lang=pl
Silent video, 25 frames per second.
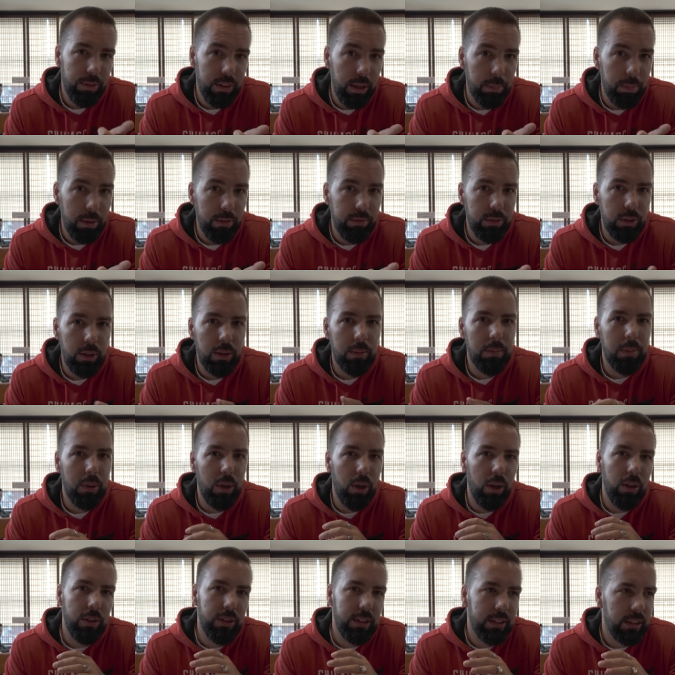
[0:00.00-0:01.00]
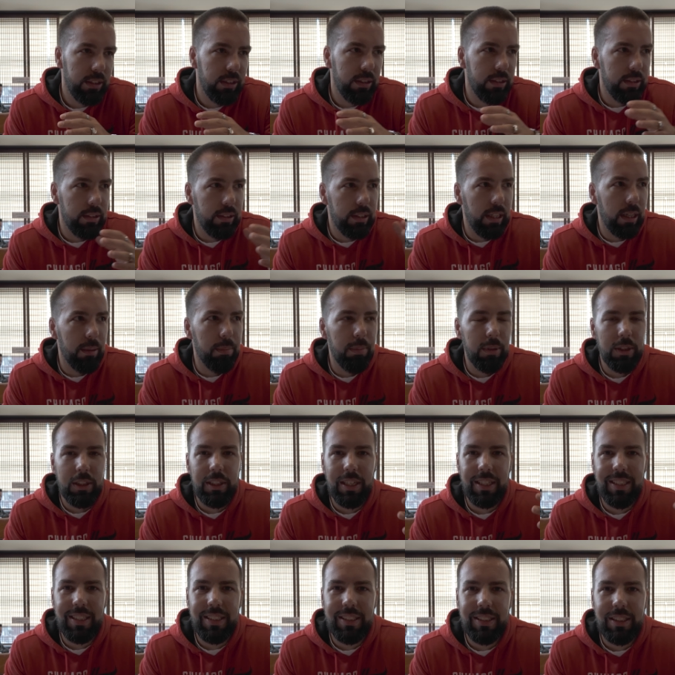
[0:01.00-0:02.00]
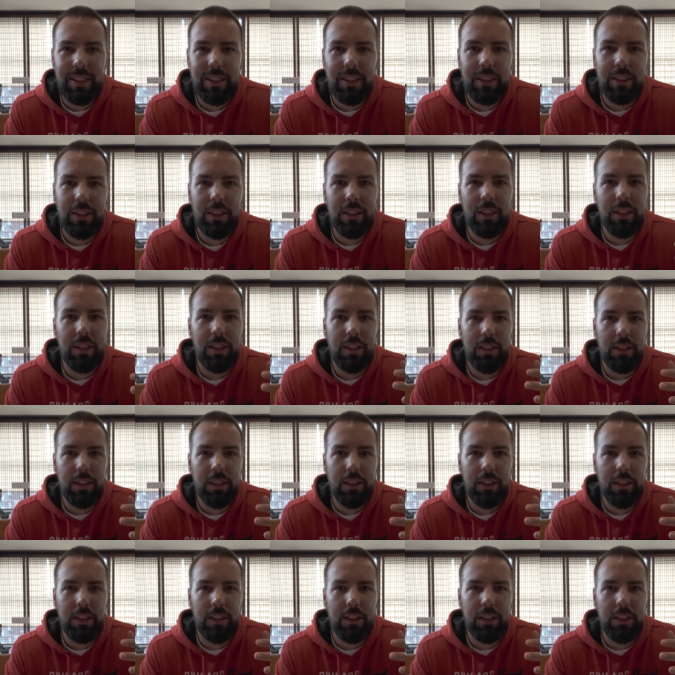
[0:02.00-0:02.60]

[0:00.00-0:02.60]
na pewno, bo on jest jakby tradycyjny